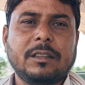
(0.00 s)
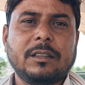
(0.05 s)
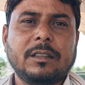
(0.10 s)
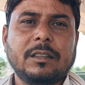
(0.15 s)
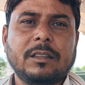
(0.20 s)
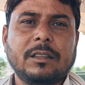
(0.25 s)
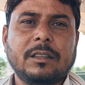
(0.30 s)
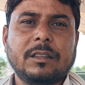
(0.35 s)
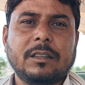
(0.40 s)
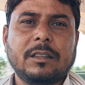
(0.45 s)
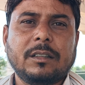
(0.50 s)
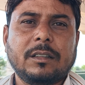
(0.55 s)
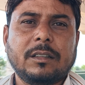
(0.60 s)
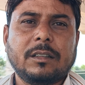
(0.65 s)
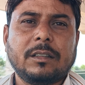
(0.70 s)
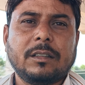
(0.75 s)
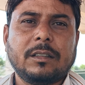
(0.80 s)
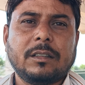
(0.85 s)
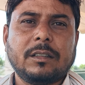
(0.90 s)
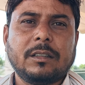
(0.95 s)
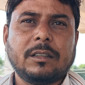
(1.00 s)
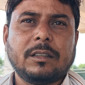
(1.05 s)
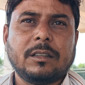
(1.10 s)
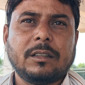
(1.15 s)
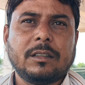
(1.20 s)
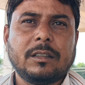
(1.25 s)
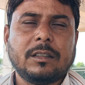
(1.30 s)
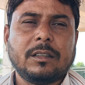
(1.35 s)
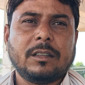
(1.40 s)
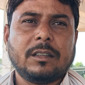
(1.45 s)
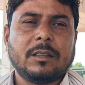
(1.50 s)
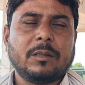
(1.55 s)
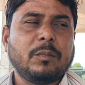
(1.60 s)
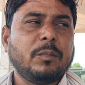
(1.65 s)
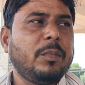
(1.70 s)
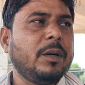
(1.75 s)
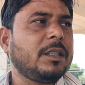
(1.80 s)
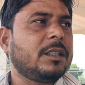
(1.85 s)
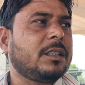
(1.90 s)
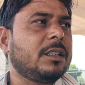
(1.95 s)
भाई कब तक बीज बेचोगे
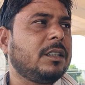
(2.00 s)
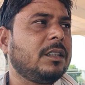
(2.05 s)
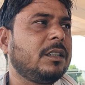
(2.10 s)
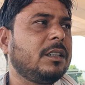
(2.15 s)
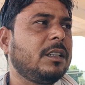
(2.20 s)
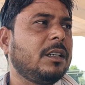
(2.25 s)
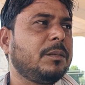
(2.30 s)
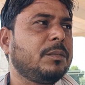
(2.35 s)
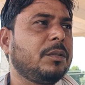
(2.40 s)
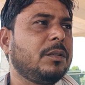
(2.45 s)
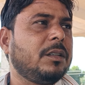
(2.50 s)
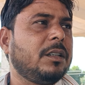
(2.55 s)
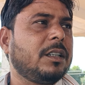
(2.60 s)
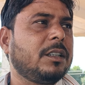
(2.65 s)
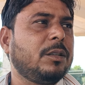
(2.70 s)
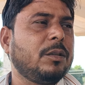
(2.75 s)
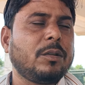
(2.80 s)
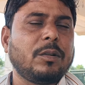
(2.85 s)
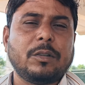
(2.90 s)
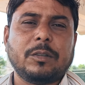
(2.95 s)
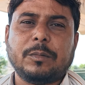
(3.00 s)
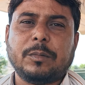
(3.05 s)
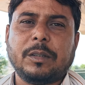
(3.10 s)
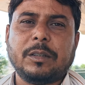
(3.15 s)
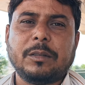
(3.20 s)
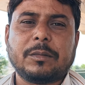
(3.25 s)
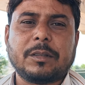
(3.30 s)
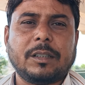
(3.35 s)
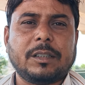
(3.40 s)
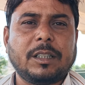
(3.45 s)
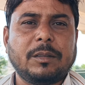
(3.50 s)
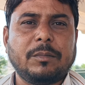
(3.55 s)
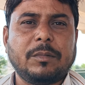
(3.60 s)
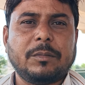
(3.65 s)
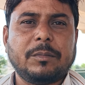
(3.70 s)
बस अब तो एक दो रोज में ही खत्म